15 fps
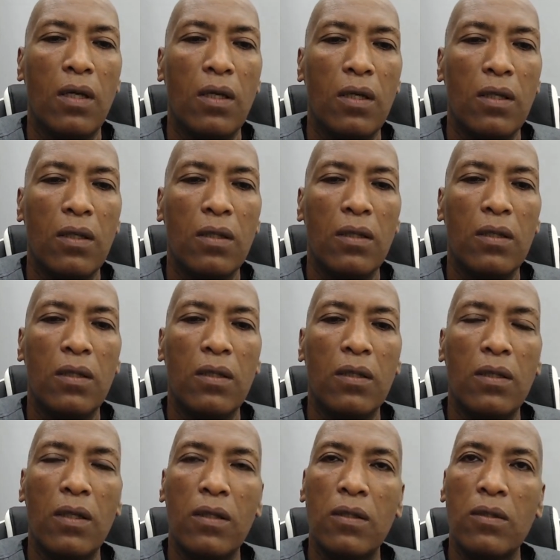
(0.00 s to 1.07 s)

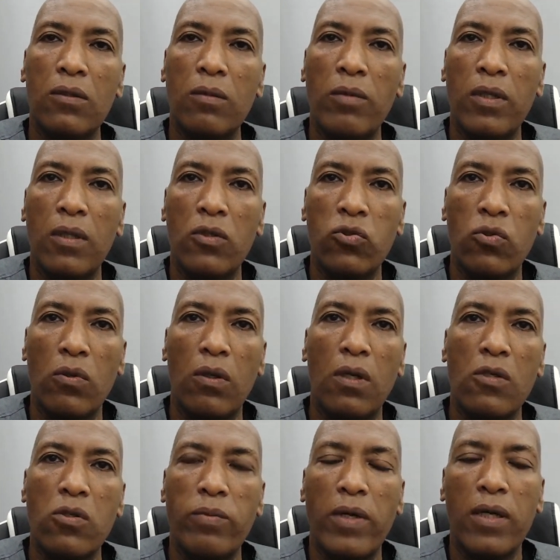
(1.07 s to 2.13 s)
آه، أنا طبعا أشكر الله
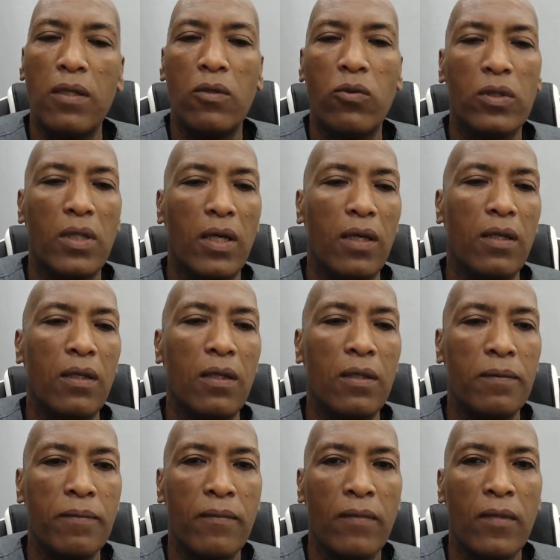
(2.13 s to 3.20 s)
سبحانه وتعالى
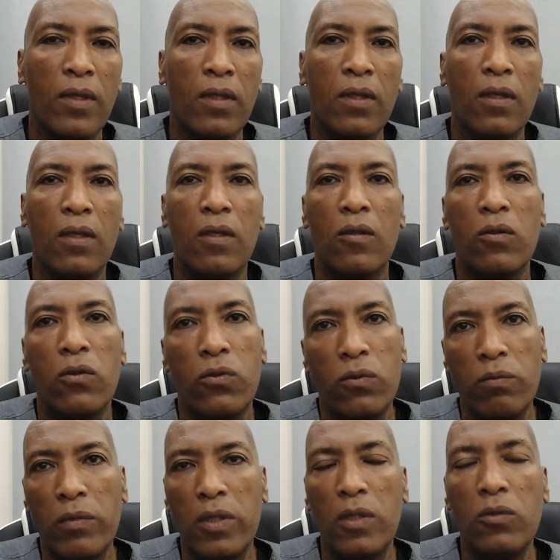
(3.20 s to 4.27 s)

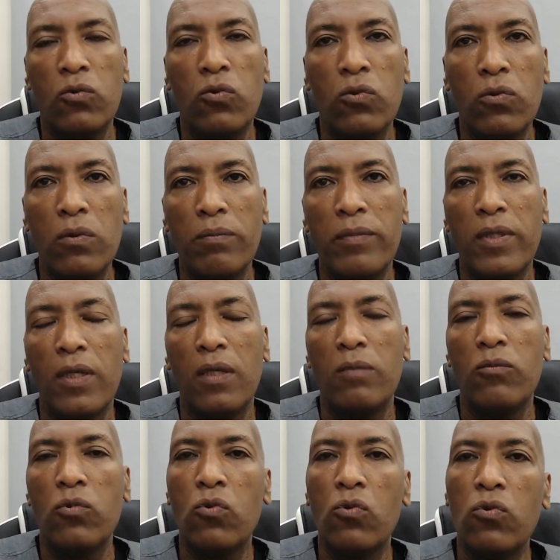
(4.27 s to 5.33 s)
ثم انتوا
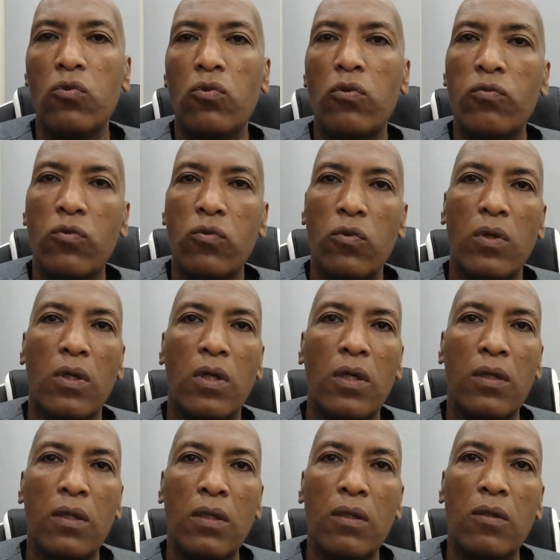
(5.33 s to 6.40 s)
بدعمكم وقفكم
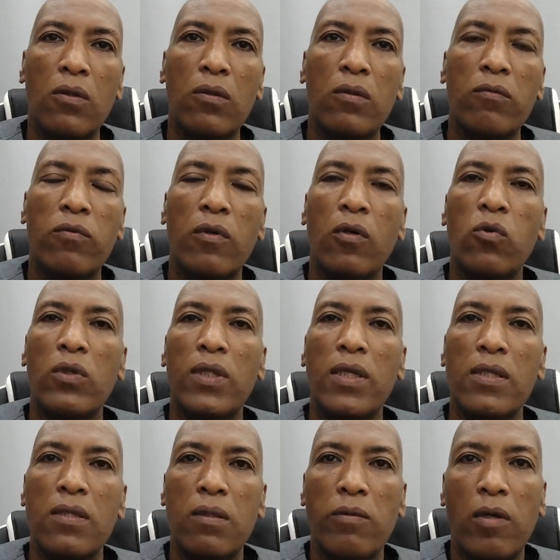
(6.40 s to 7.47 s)
ورايا فهو ده
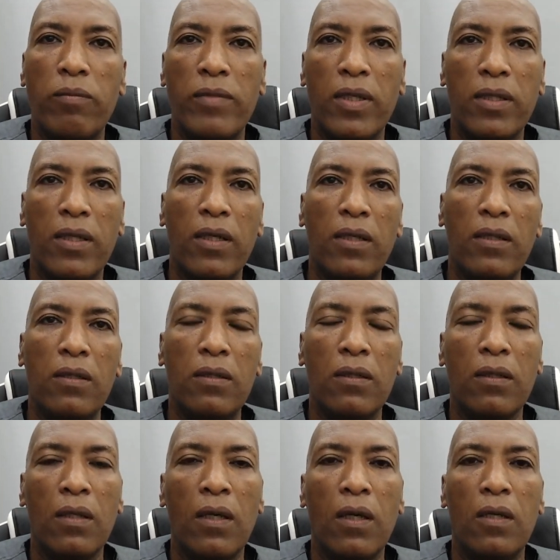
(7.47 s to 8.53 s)
سبب نجاحي
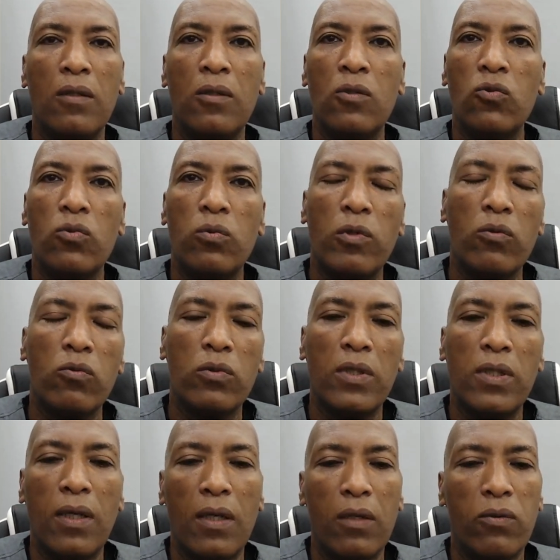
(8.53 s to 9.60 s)
ان انتوا
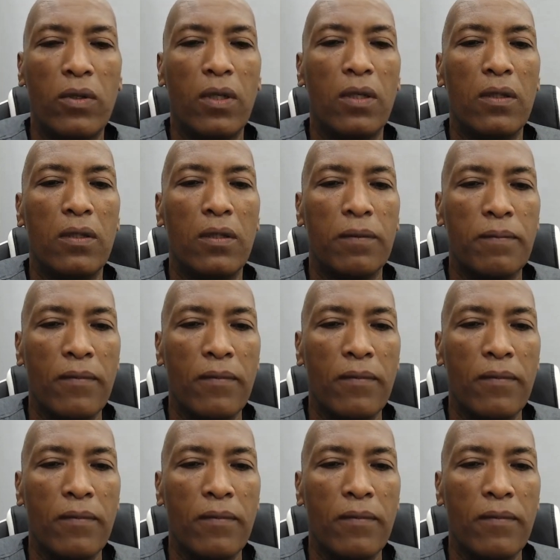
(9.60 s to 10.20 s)
موجودين حواليا